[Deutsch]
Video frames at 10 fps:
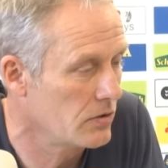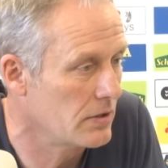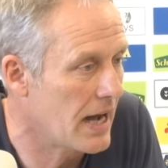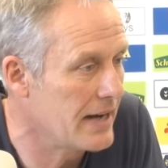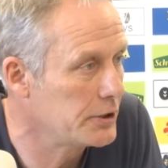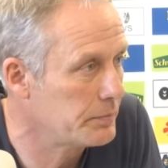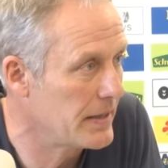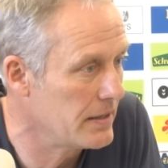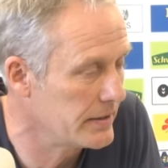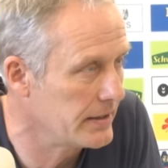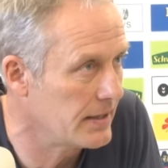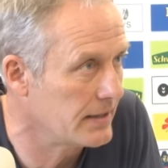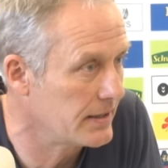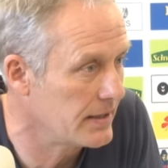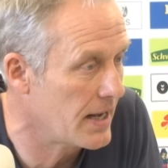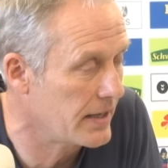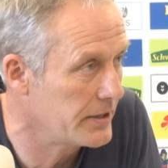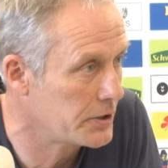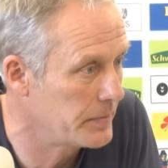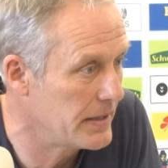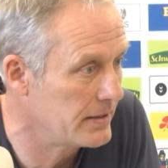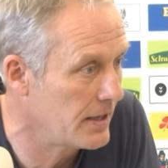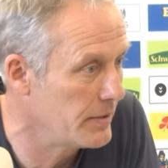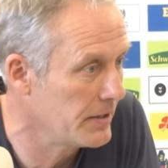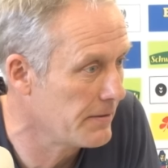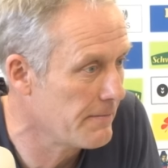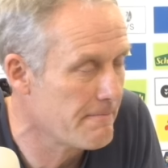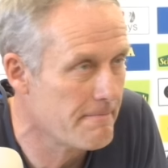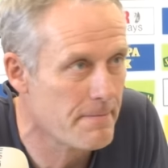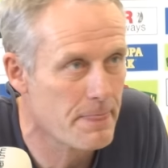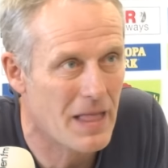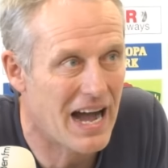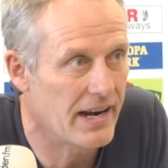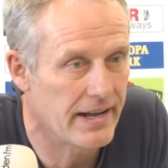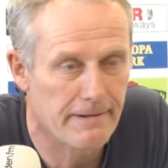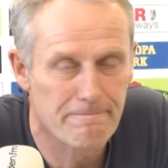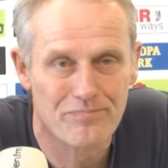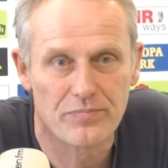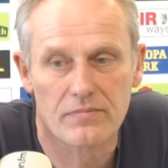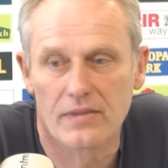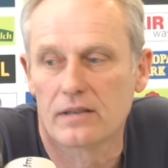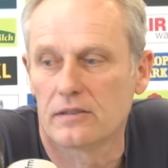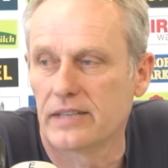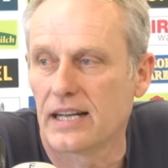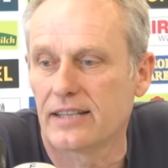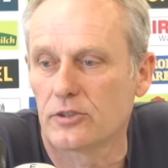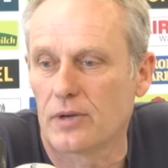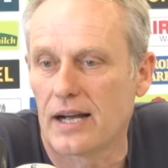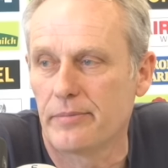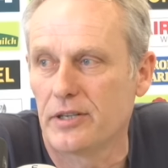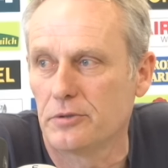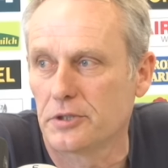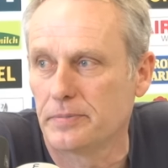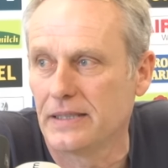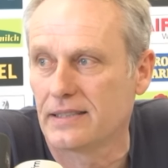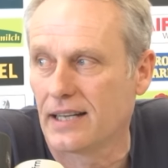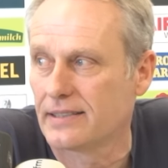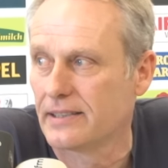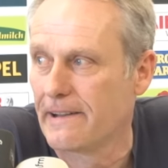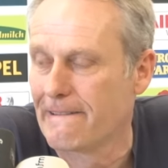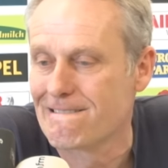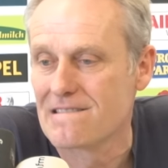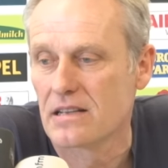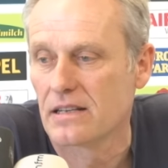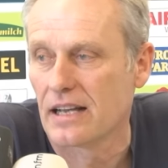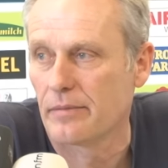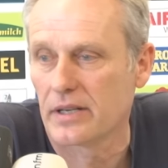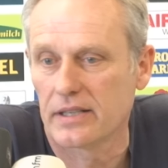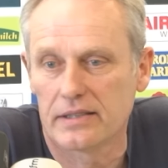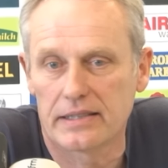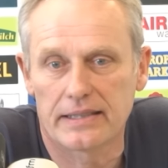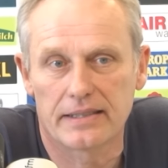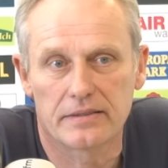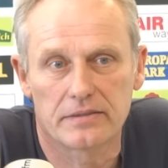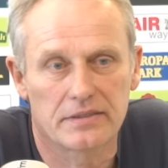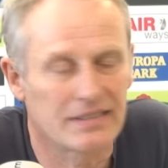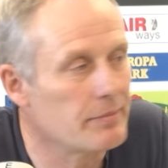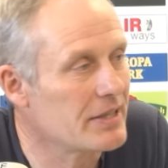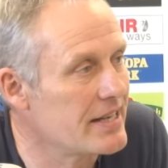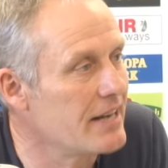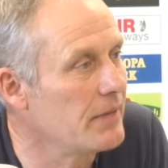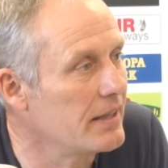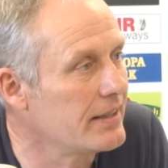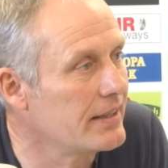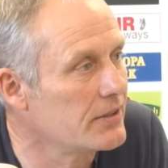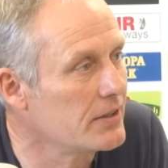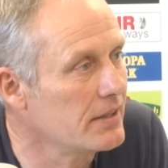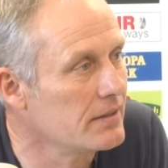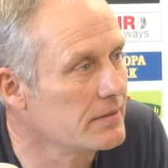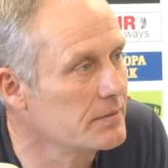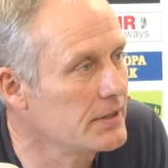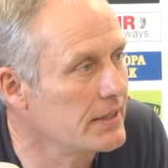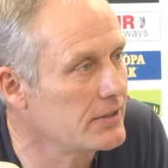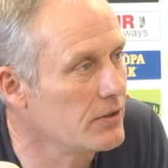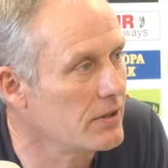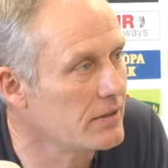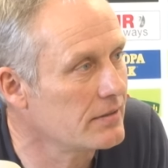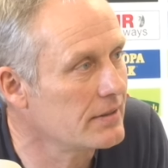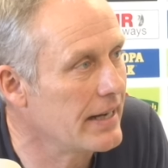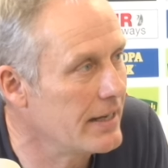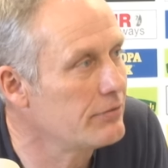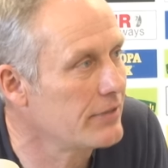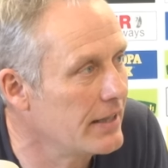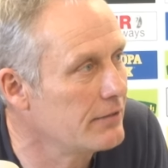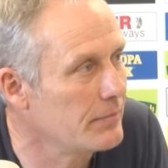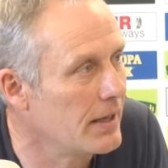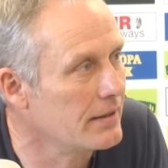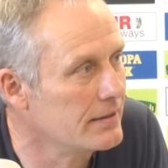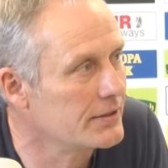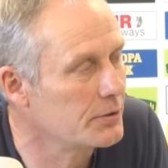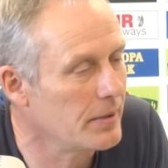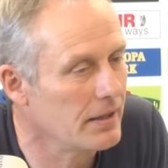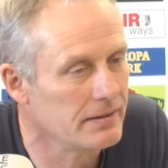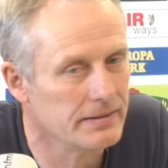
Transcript: Und alle Spieler, die die ganze Jahre hier gespielt haben, alle. Und wenn einer nur eine Minute gespielt hat, haben wir ihn äh, haben wir zehnmal gekickt, oder? Muss ich jetzt noch? Elf, elfmal. Super.